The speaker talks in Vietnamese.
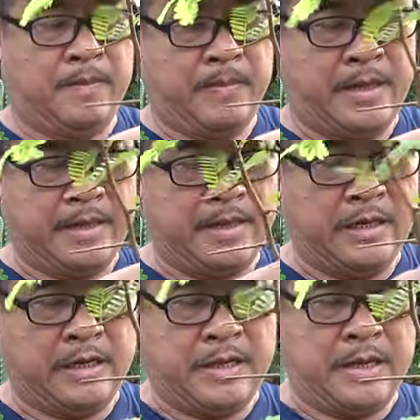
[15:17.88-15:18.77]
Mình á,
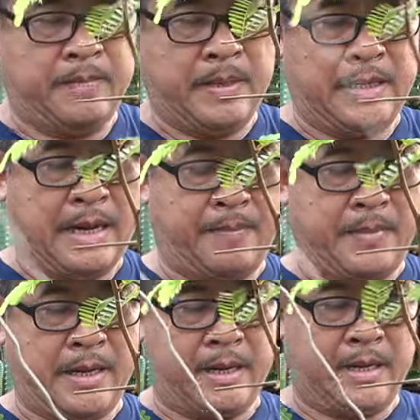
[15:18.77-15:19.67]
thì mình làm
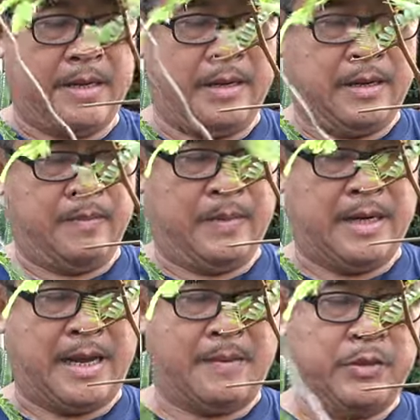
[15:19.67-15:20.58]

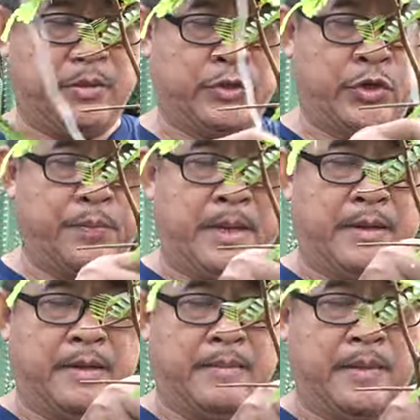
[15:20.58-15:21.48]
mình làm YouTube á,
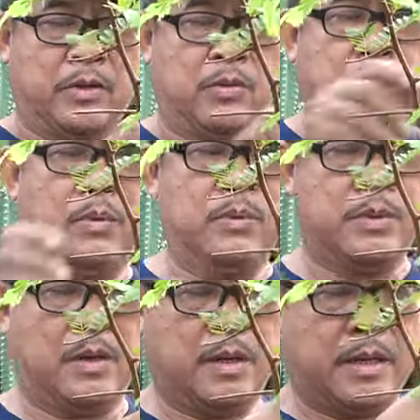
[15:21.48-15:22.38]
thì mình cũng muốn
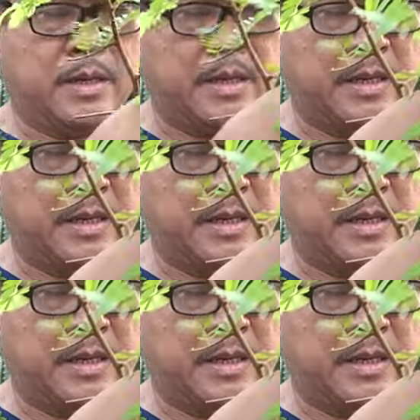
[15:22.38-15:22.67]
cho cái